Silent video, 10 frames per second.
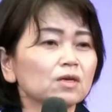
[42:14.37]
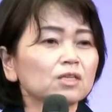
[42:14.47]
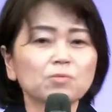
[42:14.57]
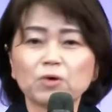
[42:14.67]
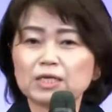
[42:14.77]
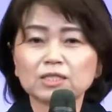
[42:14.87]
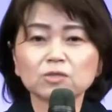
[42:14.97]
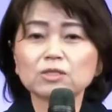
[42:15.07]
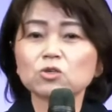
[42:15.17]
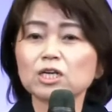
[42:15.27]
でも私
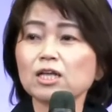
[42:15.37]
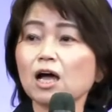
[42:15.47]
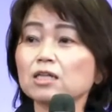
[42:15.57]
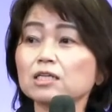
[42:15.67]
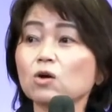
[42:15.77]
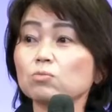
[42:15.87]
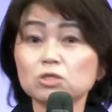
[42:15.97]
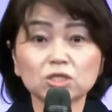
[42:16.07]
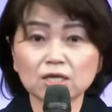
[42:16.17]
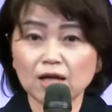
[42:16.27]
はそれであなたを見
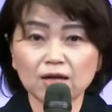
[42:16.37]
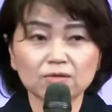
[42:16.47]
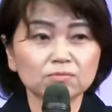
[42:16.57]
捨てない。